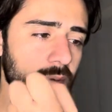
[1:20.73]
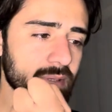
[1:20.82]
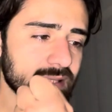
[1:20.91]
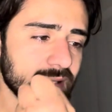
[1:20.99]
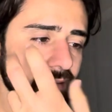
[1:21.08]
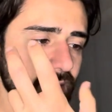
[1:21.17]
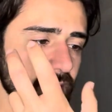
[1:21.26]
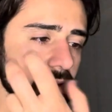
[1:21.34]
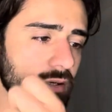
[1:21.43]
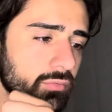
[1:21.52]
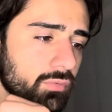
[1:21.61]

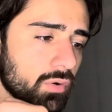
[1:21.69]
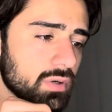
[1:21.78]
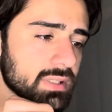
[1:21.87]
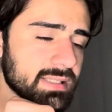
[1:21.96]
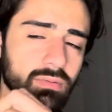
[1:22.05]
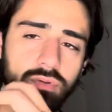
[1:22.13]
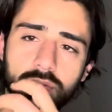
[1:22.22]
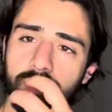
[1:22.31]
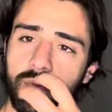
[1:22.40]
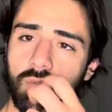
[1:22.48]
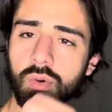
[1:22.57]
pesantino, forse quello
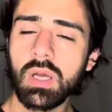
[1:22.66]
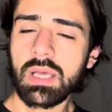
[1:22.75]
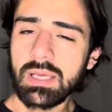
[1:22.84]
più